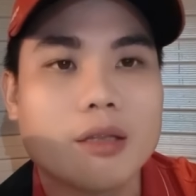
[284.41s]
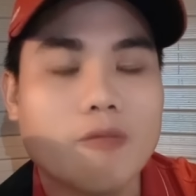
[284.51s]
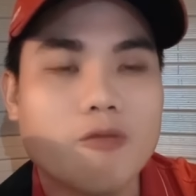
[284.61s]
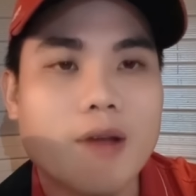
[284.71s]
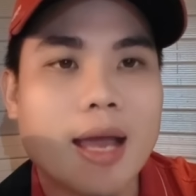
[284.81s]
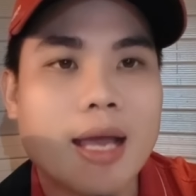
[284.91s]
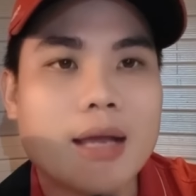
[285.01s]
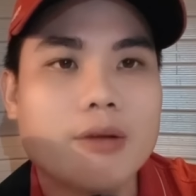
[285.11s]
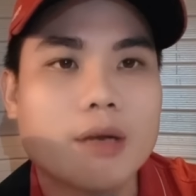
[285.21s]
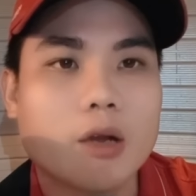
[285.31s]
chống
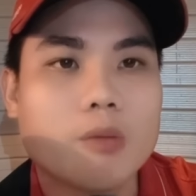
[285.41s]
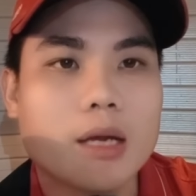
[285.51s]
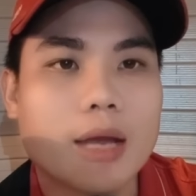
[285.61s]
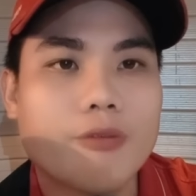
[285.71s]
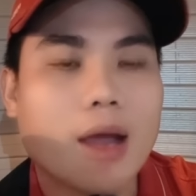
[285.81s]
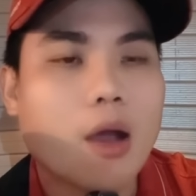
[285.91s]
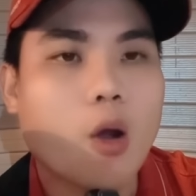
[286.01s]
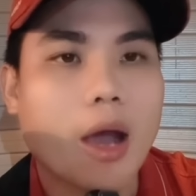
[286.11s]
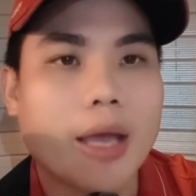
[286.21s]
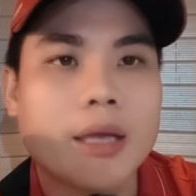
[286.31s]
phá và cũng như là phá
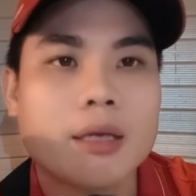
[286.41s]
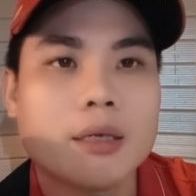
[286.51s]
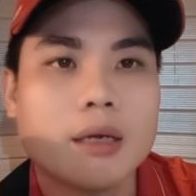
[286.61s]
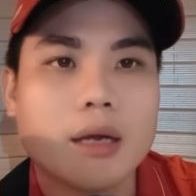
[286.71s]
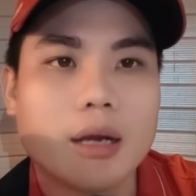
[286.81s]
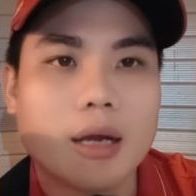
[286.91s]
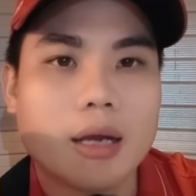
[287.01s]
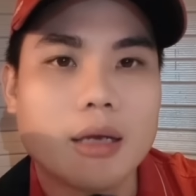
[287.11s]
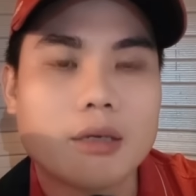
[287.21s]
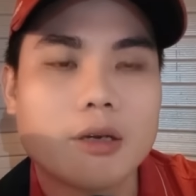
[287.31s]
hoại uh,
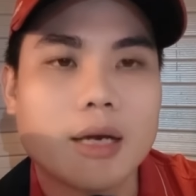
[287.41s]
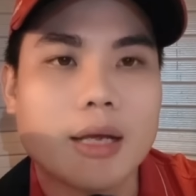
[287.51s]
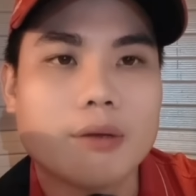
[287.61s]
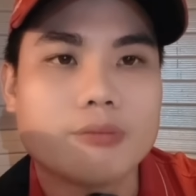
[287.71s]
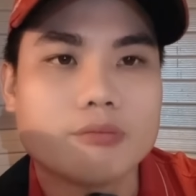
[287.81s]
gọi là